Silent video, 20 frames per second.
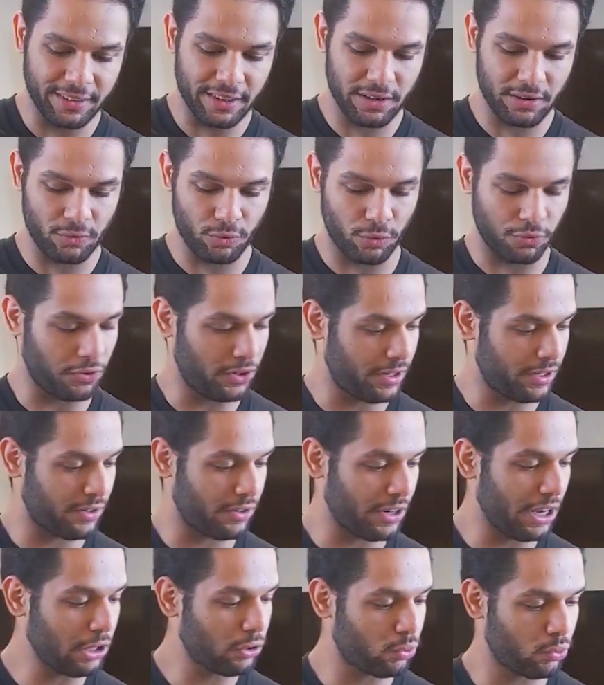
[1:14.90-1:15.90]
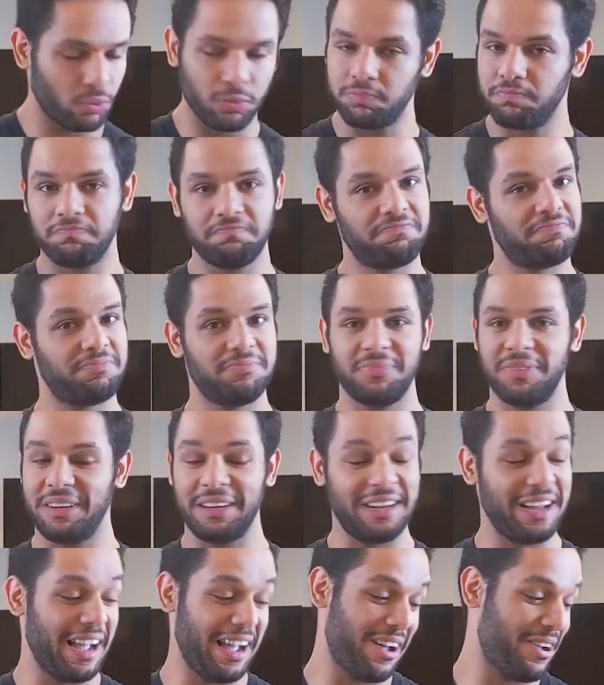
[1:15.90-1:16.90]
جدا وفعلا ريحته
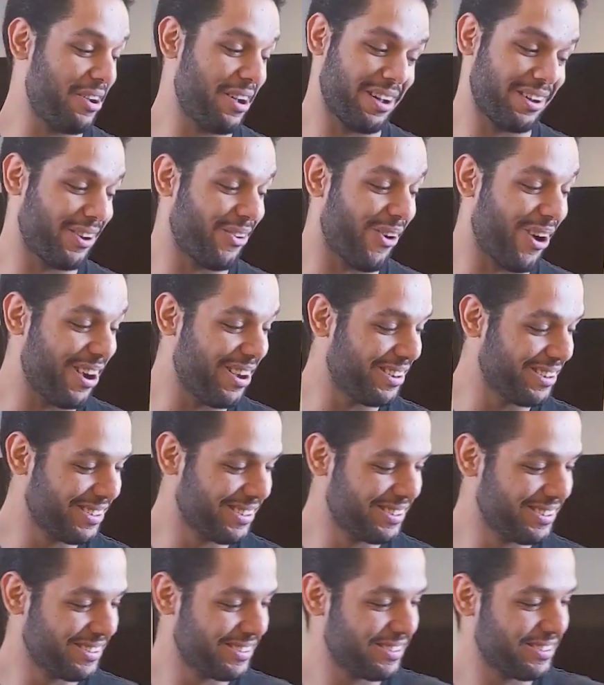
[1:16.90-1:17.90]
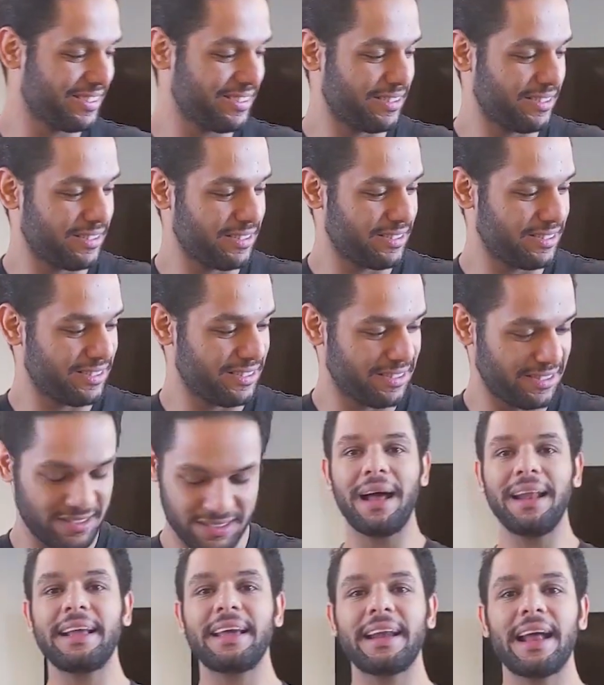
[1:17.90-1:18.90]
روعه
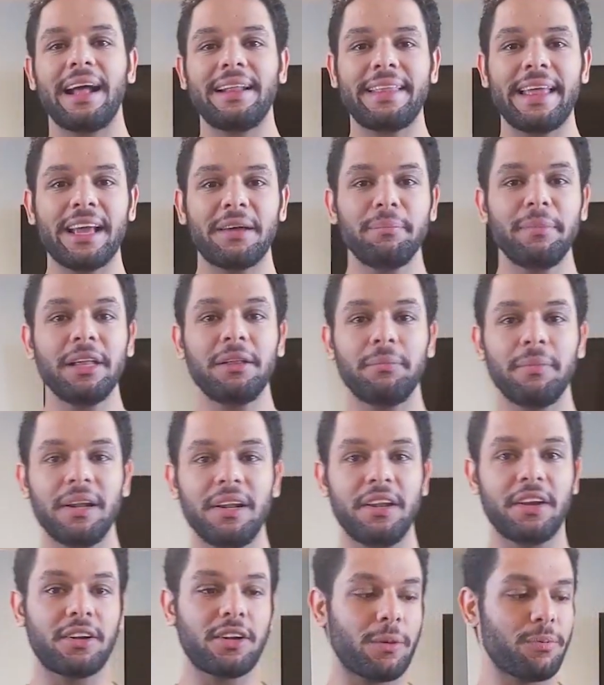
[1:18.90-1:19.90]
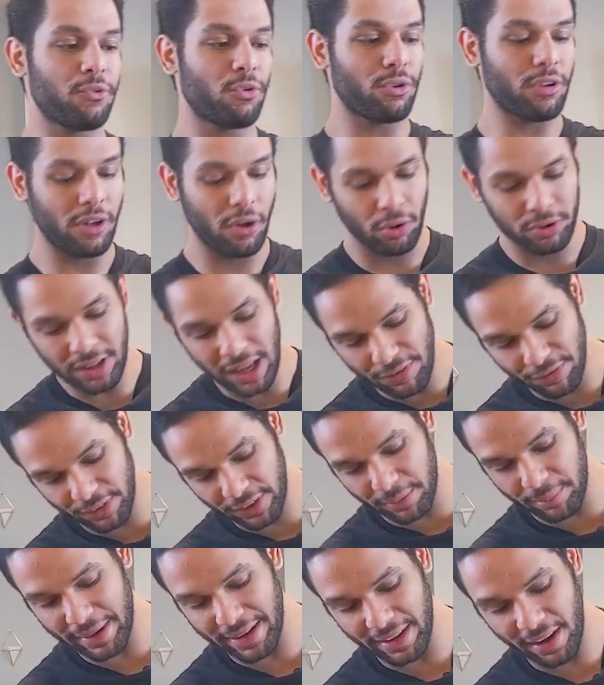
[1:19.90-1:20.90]
بعد كده هحتاج 100 مللي كلاب سودا اللي هو ضعف
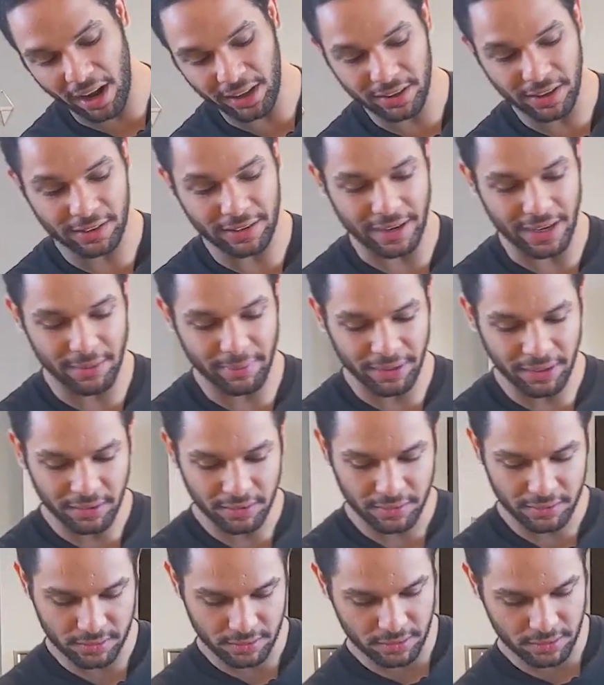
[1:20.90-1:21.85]
الكميه اللي حاططها تقريبا